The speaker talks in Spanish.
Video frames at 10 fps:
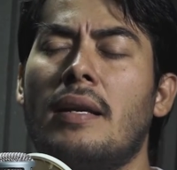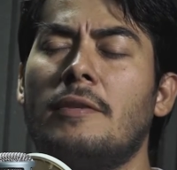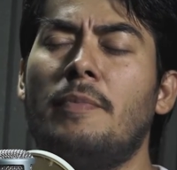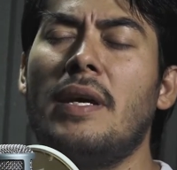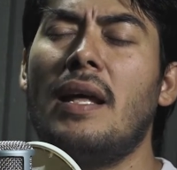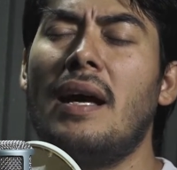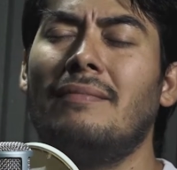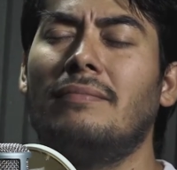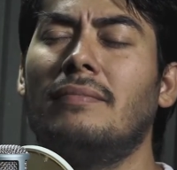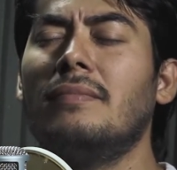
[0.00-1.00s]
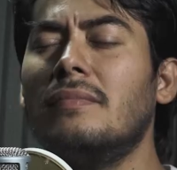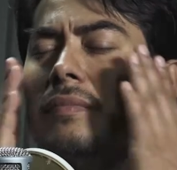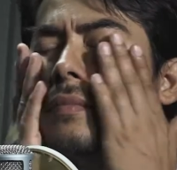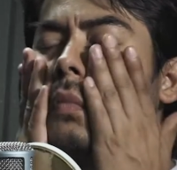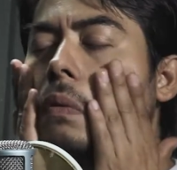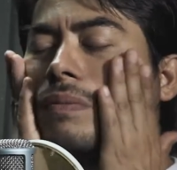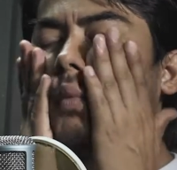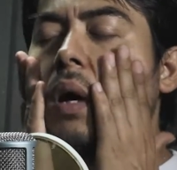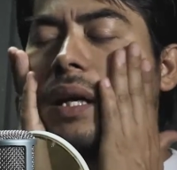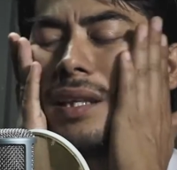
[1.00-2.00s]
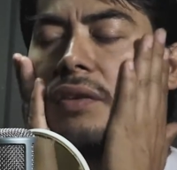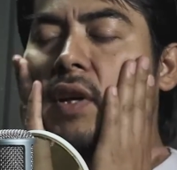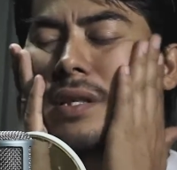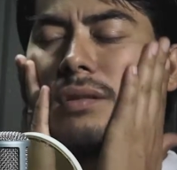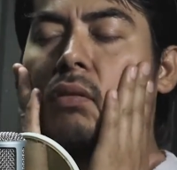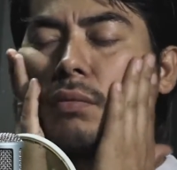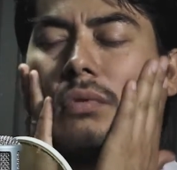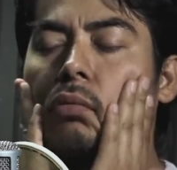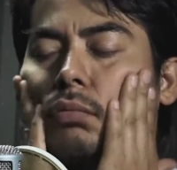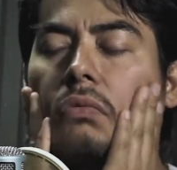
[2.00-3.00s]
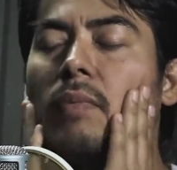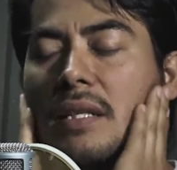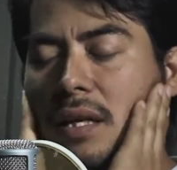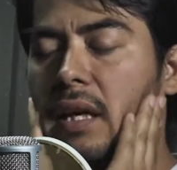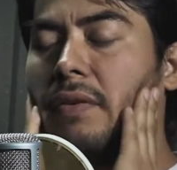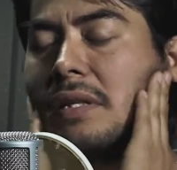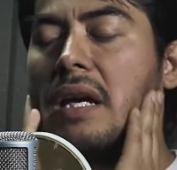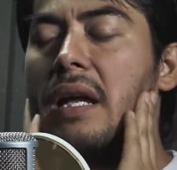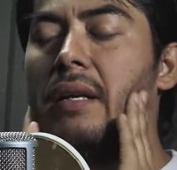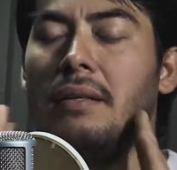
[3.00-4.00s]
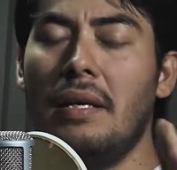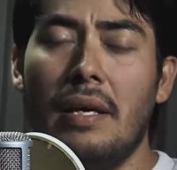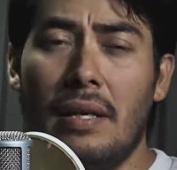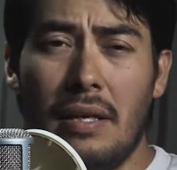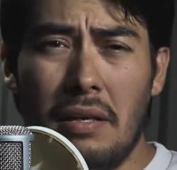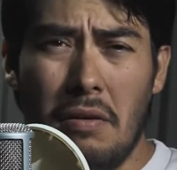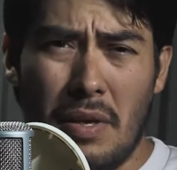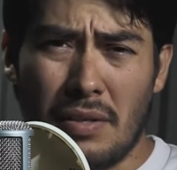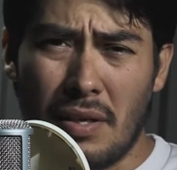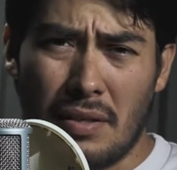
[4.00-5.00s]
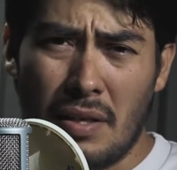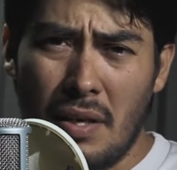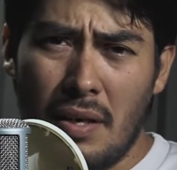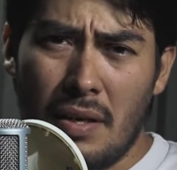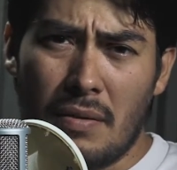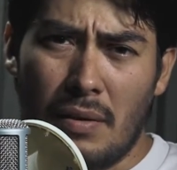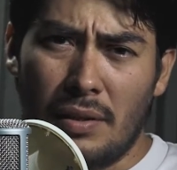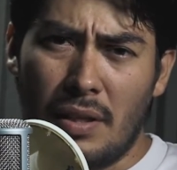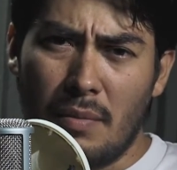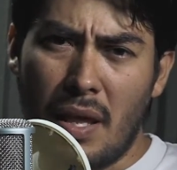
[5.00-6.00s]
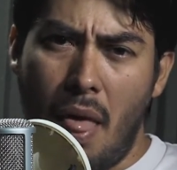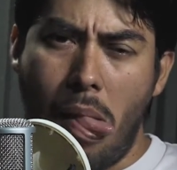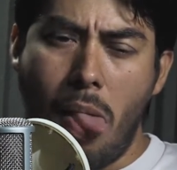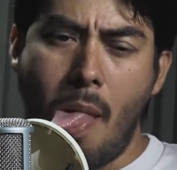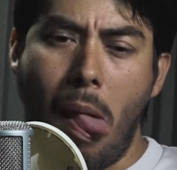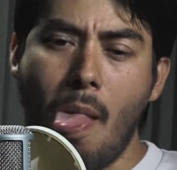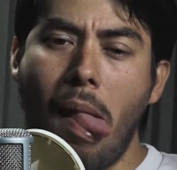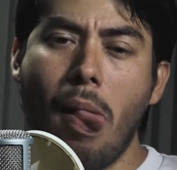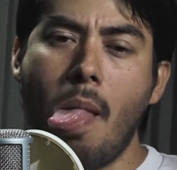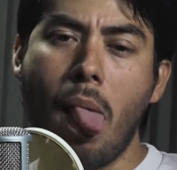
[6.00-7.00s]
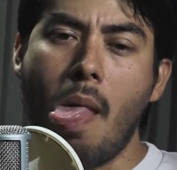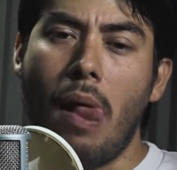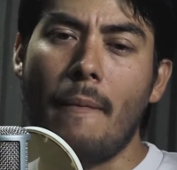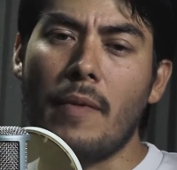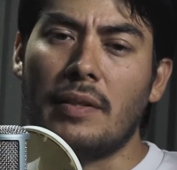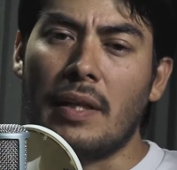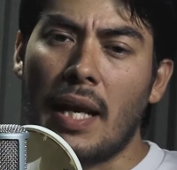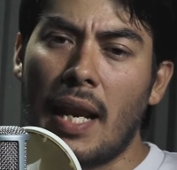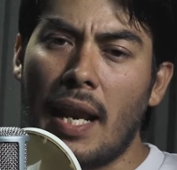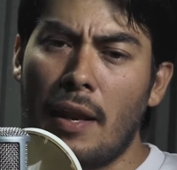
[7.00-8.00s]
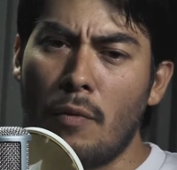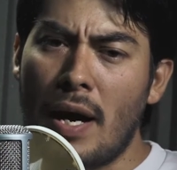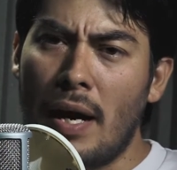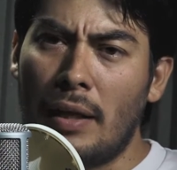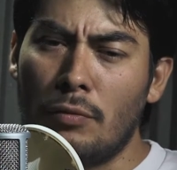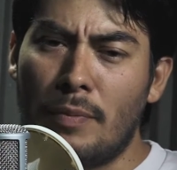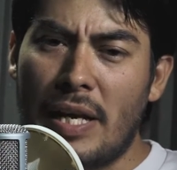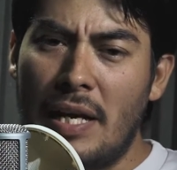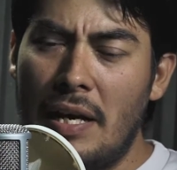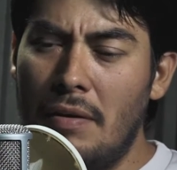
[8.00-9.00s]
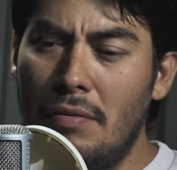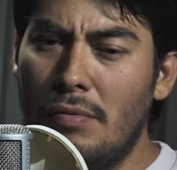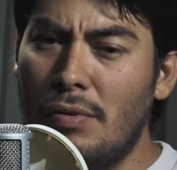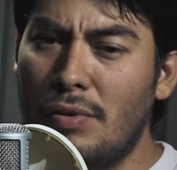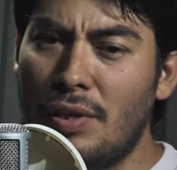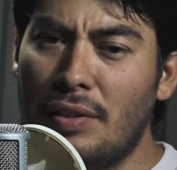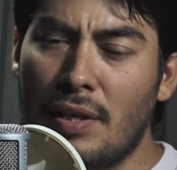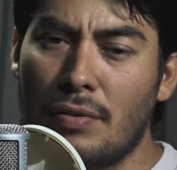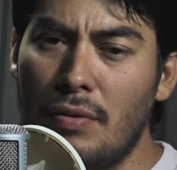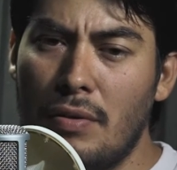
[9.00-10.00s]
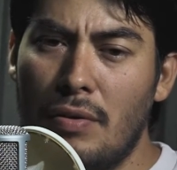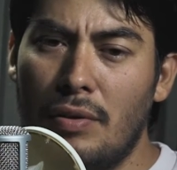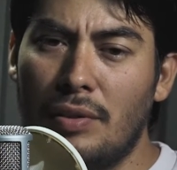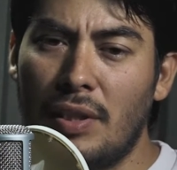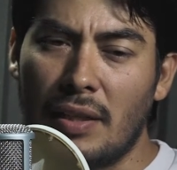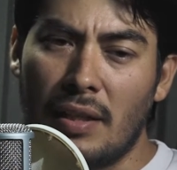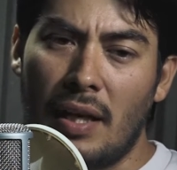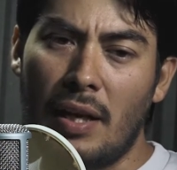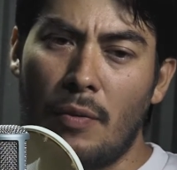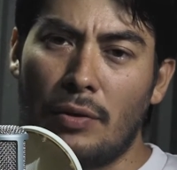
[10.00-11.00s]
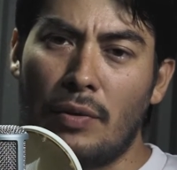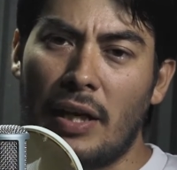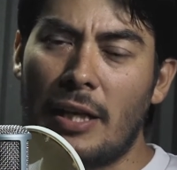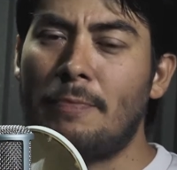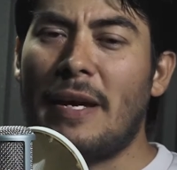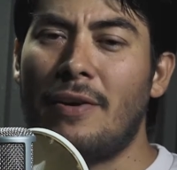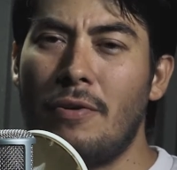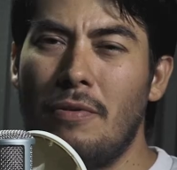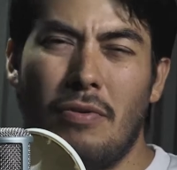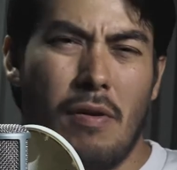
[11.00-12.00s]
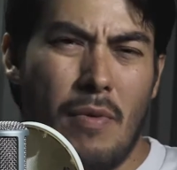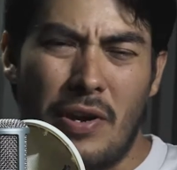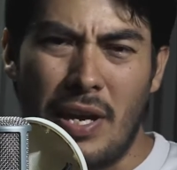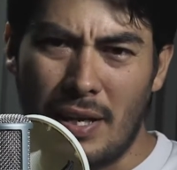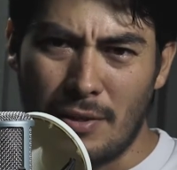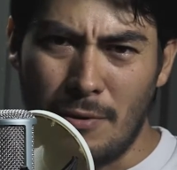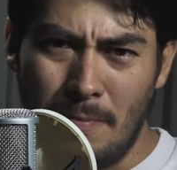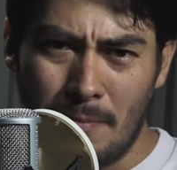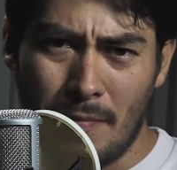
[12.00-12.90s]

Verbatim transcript: respira, te un mm, masaje facial y comienzas con el tema de mm, mm, estirarle la lengua a tu pareja o si estás solo, estírate la lengua tú en el espejo, como quieras, ¿no?